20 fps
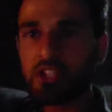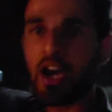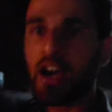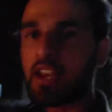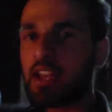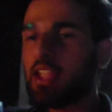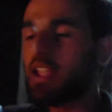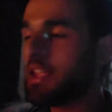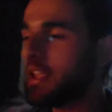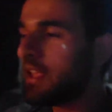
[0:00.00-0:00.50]

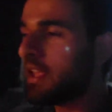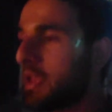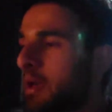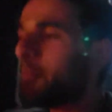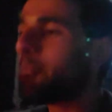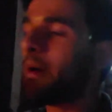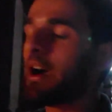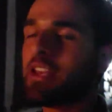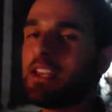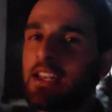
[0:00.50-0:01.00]
जा रहे
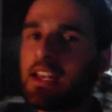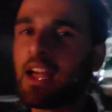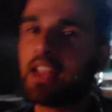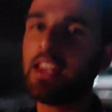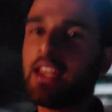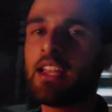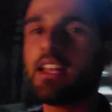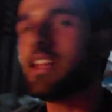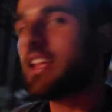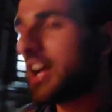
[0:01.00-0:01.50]
हैं पानी
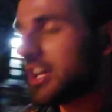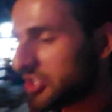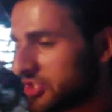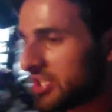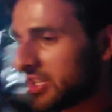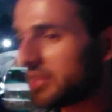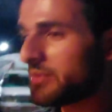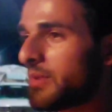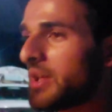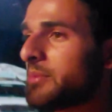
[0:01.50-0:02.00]
लाने के लिए आज
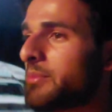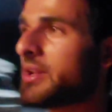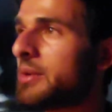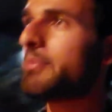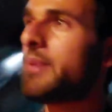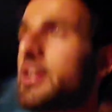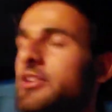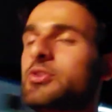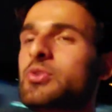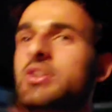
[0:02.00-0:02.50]
शेरमान मेरे
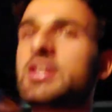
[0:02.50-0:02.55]
पास